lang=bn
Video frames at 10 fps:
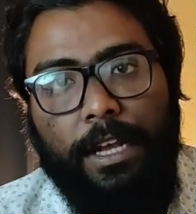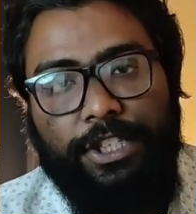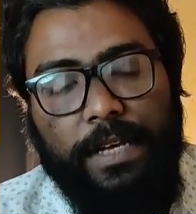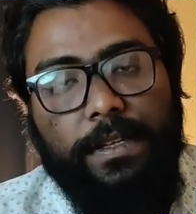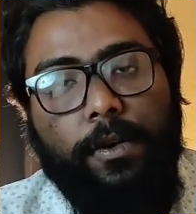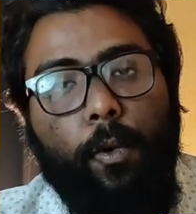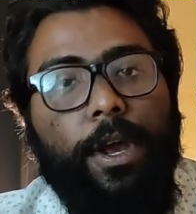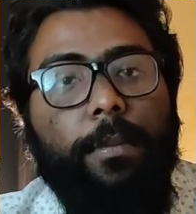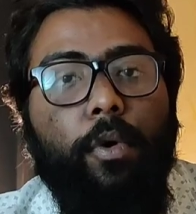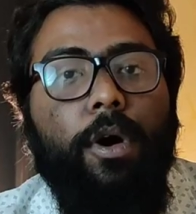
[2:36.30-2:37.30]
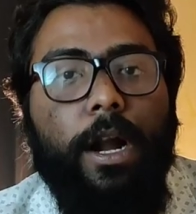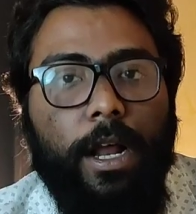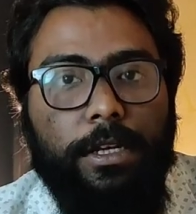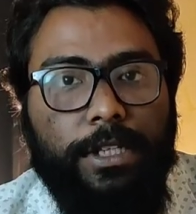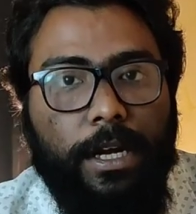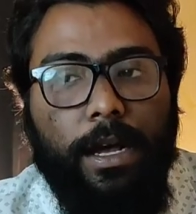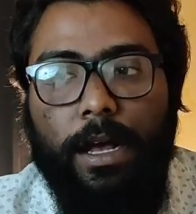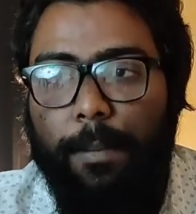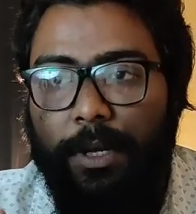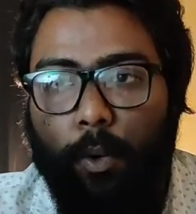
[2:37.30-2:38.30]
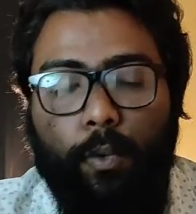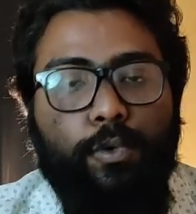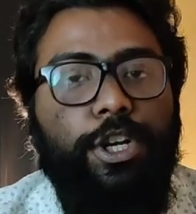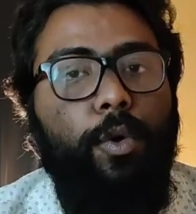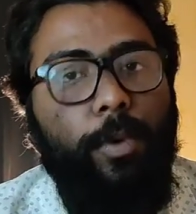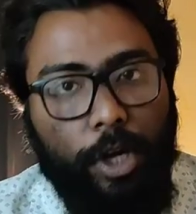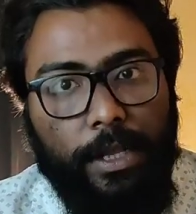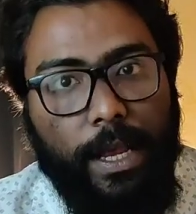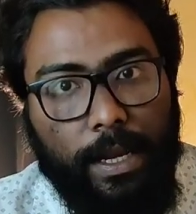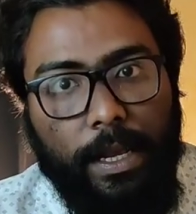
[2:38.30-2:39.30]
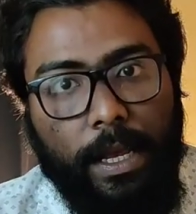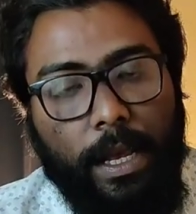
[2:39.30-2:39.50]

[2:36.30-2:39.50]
সেই যে রোগে ভোগাটা সেটা আপনি অঙ্কুশের অভিনয় দেখলে